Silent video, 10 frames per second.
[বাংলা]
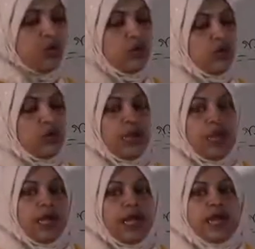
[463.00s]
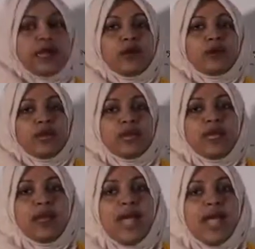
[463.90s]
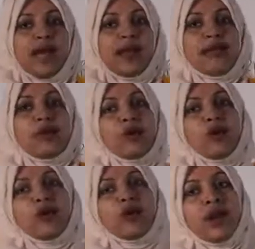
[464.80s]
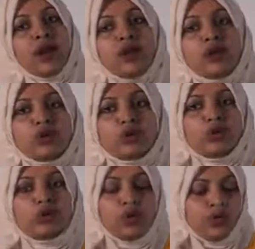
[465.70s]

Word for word: বিনিয়োগ যোগ ভগ্নবশেষ মূল্য এটাই হচ্ছে আমাদের আর নির্ণয়